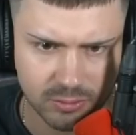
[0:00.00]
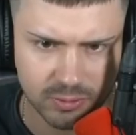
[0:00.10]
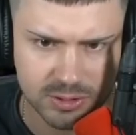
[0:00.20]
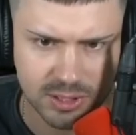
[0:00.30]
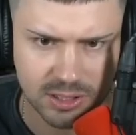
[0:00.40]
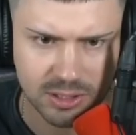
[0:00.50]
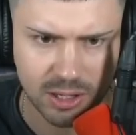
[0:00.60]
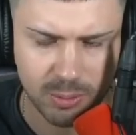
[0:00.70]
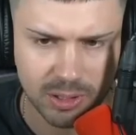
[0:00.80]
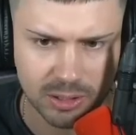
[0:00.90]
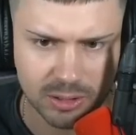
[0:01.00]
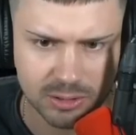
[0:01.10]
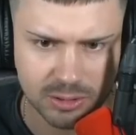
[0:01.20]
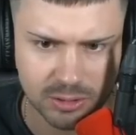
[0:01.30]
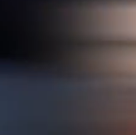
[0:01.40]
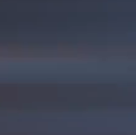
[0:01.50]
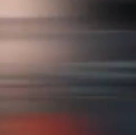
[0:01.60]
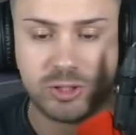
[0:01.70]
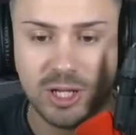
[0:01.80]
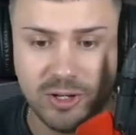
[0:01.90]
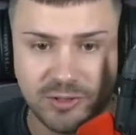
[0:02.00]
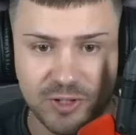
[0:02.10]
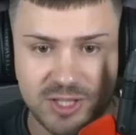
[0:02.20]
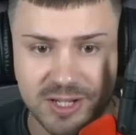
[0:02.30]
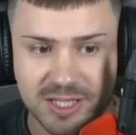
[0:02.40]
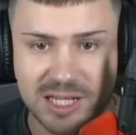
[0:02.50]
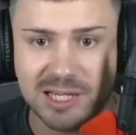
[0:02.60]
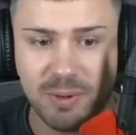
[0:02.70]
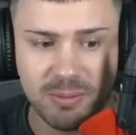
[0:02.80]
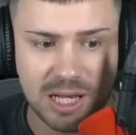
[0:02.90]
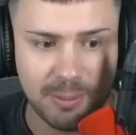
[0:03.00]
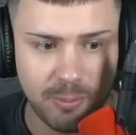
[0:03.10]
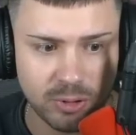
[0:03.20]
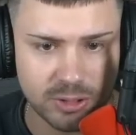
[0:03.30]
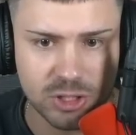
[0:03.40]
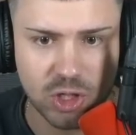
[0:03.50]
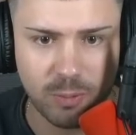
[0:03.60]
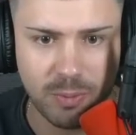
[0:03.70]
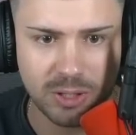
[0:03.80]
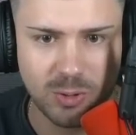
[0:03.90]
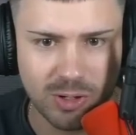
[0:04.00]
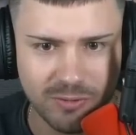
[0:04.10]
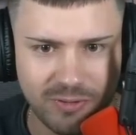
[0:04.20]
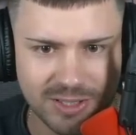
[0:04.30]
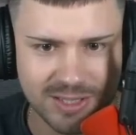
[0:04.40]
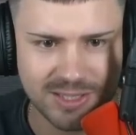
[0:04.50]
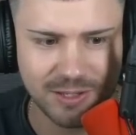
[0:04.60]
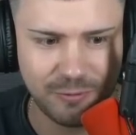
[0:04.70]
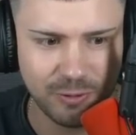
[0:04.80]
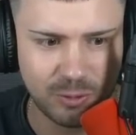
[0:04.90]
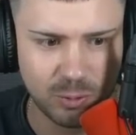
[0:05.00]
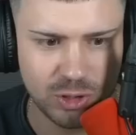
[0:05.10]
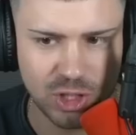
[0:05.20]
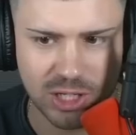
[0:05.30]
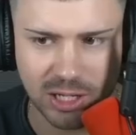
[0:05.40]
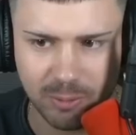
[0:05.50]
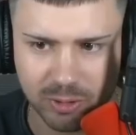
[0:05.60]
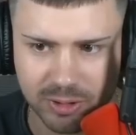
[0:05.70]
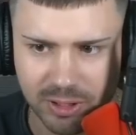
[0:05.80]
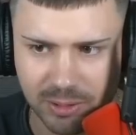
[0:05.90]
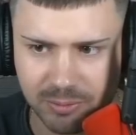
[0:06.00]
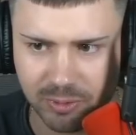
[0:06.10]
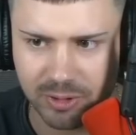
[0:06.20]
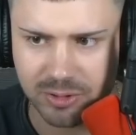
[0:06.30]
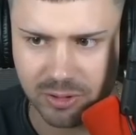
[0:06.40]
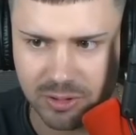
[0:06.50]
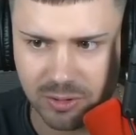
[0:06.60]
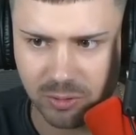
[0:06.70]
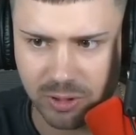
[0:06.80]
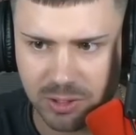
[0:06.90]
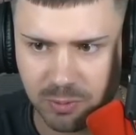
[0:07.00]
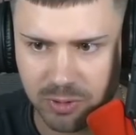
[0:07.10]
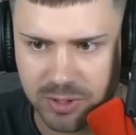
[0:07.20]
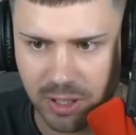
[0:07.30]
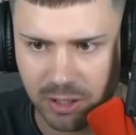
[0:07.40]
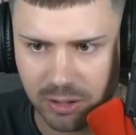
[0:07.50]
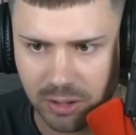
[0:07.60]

Was geht hier ab eigentlich? Okay, Leute, wir sind jetzt gleich beim Klamottenshop. Mal gucken, was es hier für Gucci-Klamotten gibt oder sonst... Oh, da ist Polizei.